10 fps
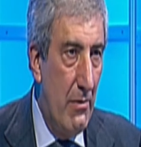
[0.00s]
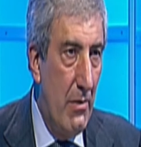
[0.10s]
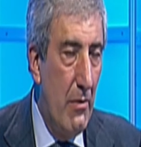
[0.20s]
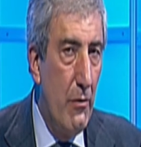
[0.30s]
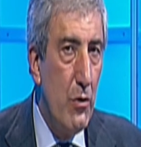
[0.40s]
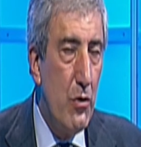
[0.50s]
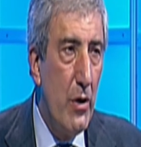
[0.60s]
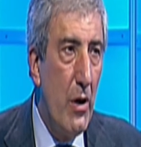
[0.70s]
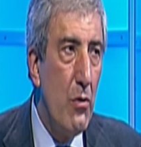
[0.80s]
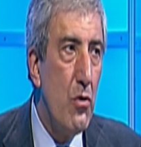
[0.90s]
una
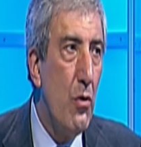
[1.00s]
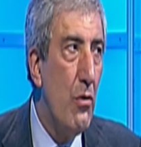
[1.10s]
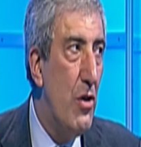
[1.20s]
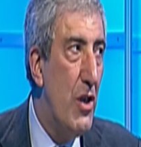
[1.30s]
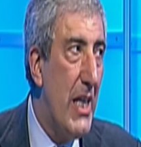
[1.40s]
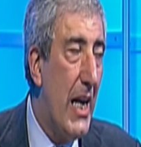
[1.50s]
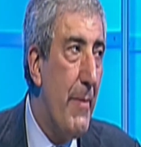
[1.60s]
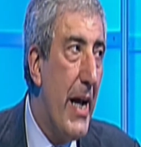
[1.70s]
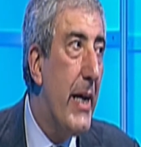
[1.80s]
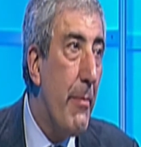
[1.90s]
rivoluzione non solo
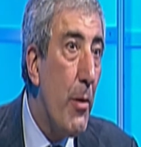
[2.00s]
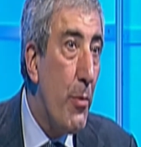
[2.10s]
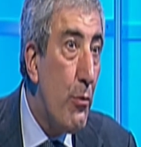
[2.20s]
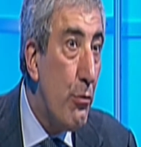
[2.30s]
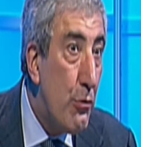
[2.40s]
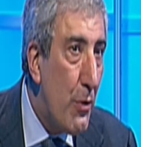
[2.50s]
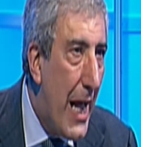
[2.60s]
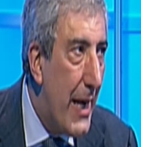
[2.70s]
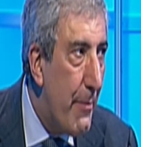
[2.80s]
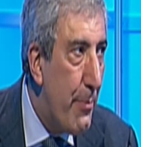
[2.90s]
digitale ma anche proprio
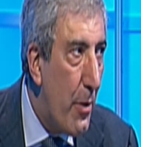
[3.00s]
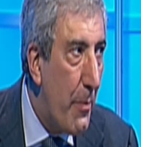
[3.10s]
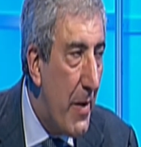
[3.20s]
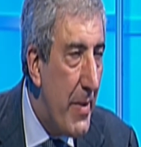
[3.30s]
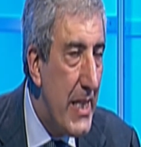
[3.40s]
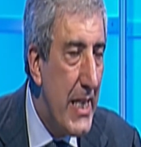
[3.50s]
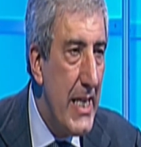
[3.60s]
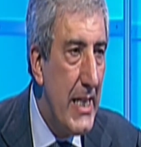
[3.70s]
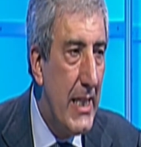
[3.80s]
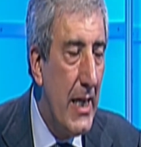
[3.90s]
culturale propriamente
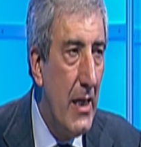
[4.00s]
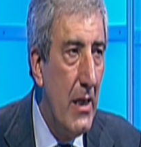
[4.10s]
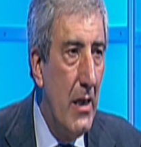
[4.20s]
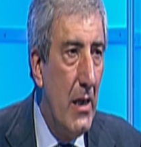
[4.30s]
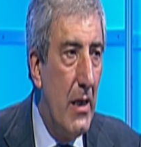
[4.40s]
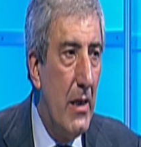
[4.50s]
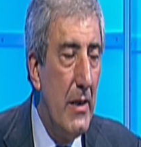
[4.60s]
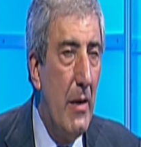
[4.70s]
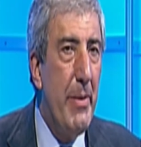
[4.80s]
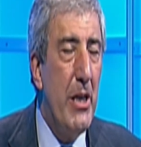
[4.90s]
detta. Eh,
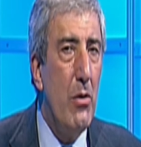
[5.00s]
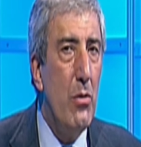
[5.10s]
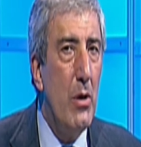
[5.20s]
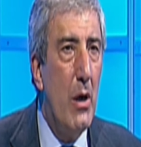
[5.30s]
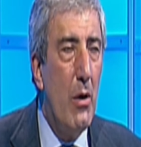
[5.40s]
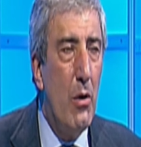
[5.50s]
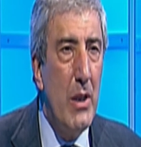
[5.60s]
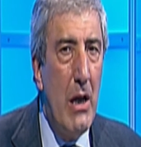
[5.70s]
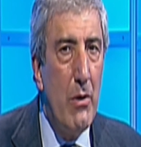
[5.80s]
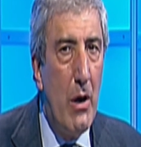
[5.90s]
nel periodo del
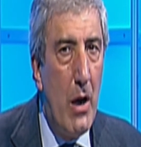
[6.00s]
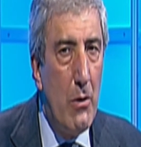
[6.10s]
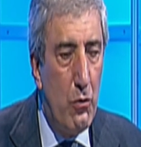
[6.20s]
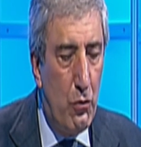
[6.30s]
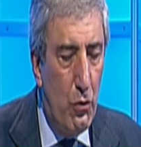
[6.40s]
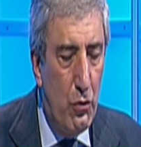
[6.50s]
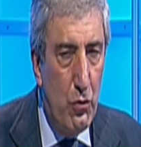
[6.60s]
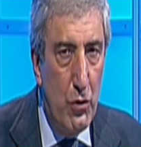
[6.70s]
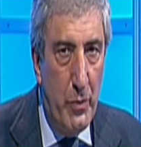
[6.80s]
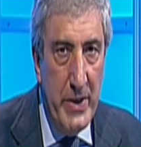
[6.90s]
lockdown dell'anno
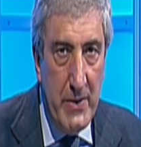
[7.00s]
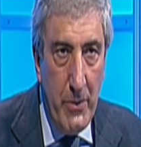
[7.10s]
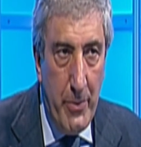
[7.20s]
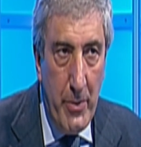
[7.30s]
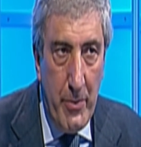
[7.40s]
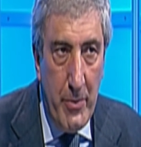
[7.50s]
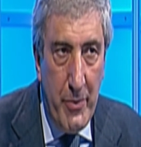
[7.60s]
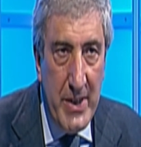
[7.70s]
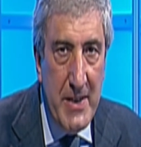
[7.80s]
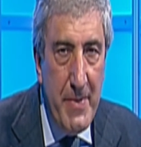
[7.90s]
scorso, di questi,
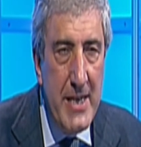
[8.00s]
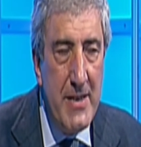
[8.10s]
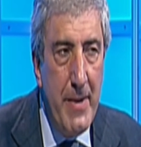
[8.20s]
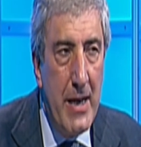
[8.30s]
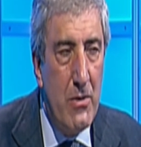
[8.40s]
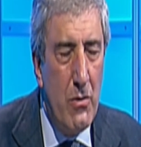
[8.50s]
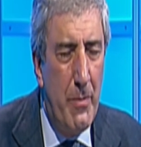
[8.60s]
questi, mesi, marzo,